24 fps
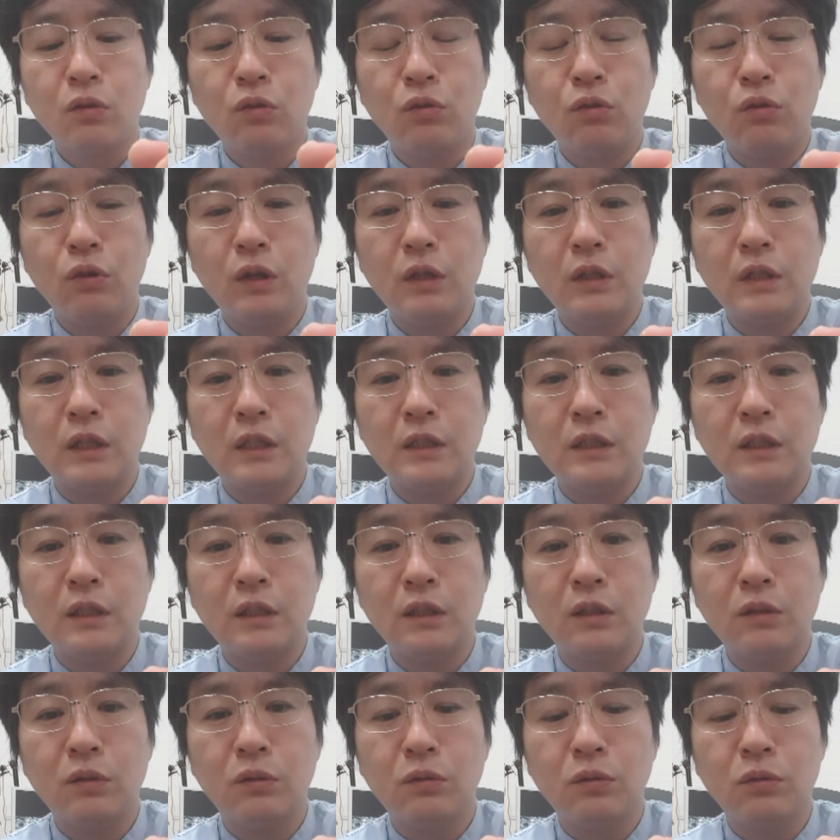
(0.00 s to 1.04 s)
뒤에
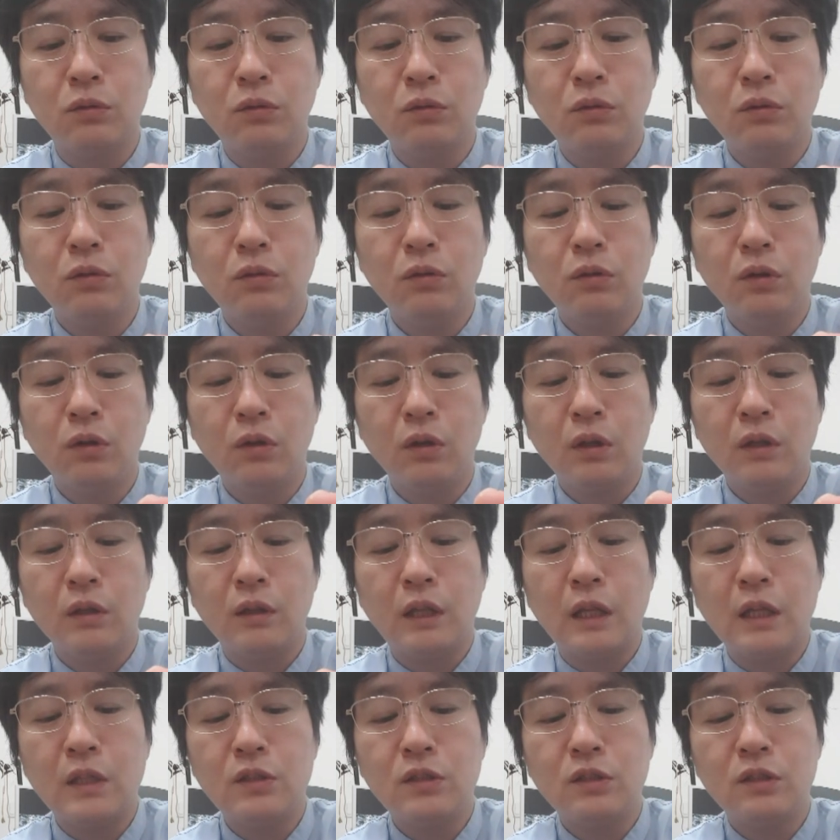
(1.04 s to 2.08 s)
잘생기고,
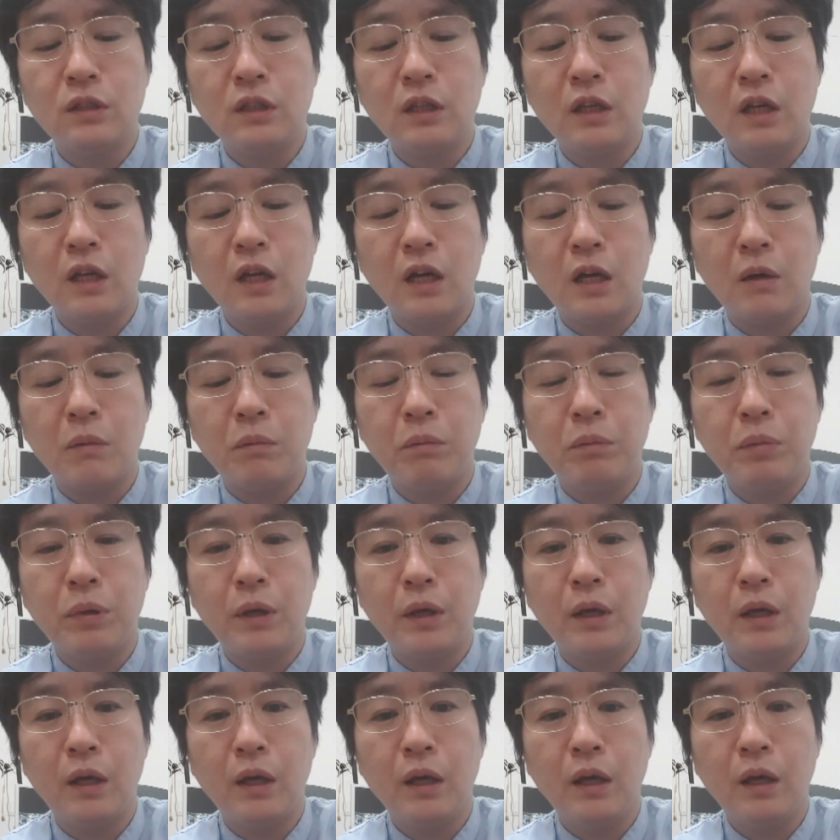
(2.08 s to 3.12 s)
내측의
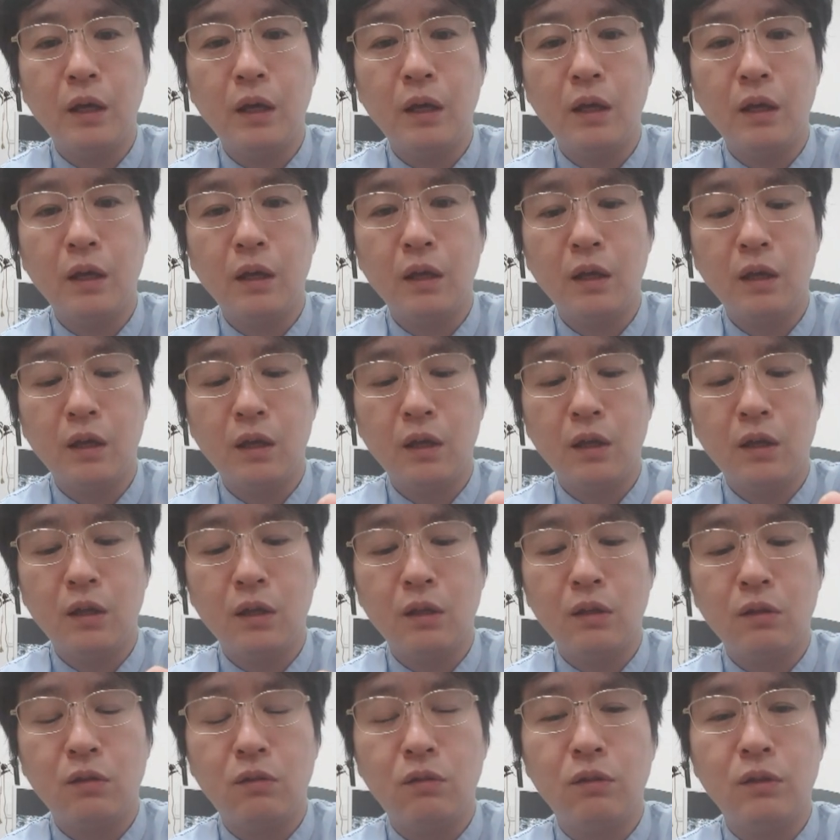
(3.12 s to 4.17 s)
앞에
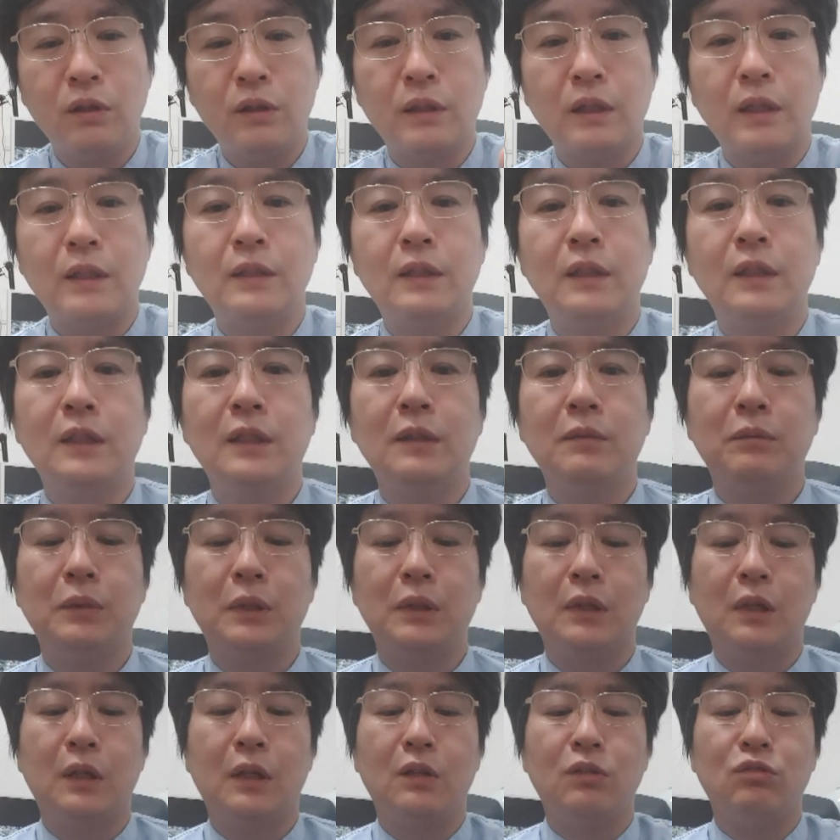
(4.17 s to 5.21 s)
뒤에
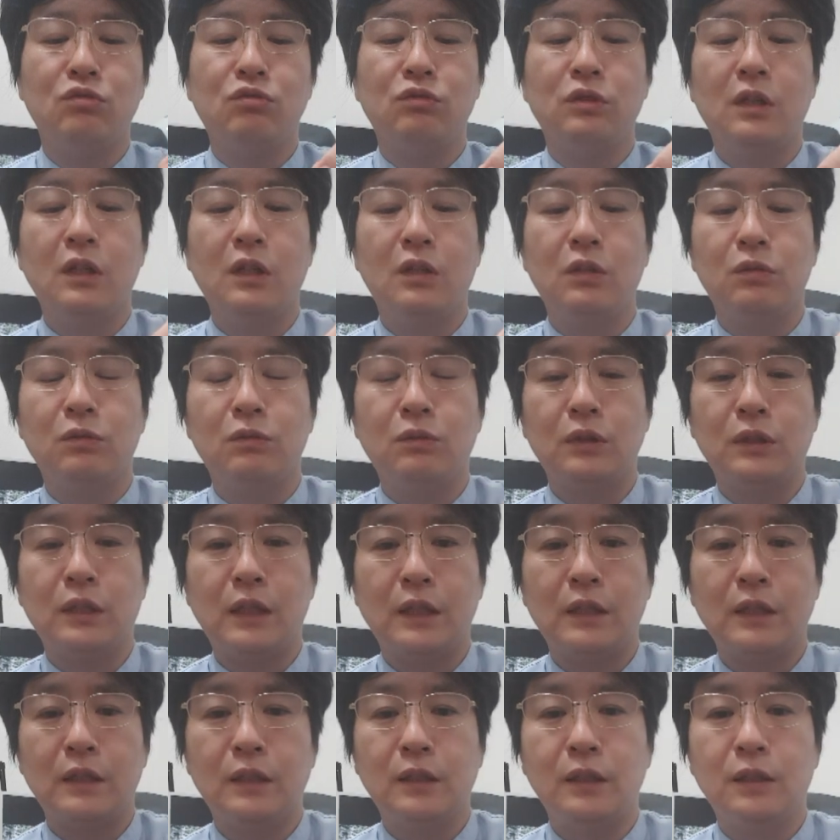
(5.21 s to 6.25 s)
잘생깁니다. 이 중간에도
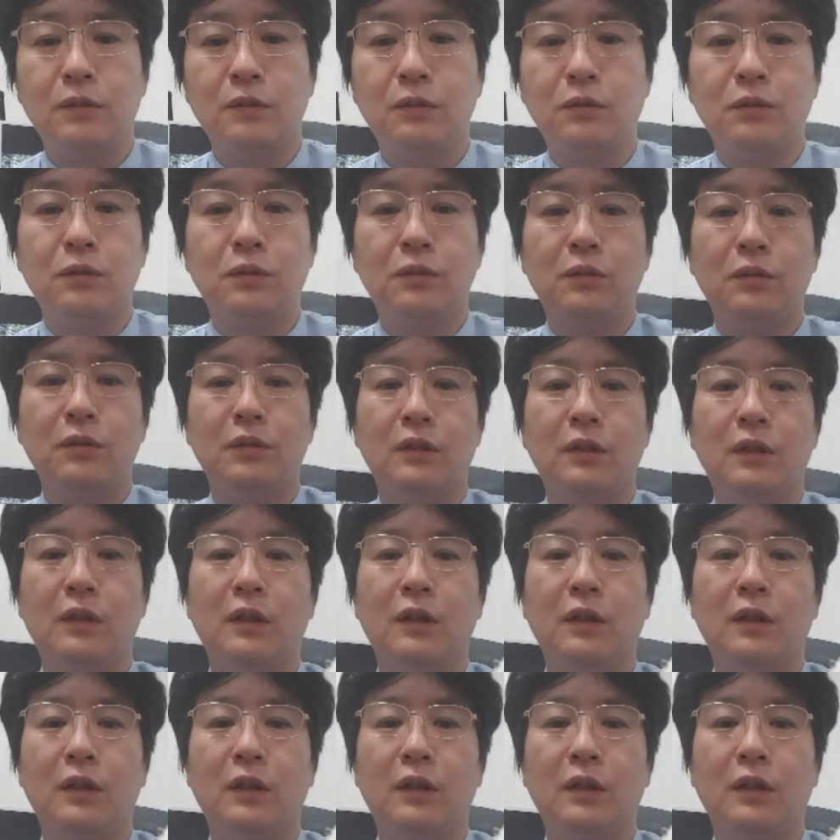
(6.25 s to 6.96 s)
잘생기고.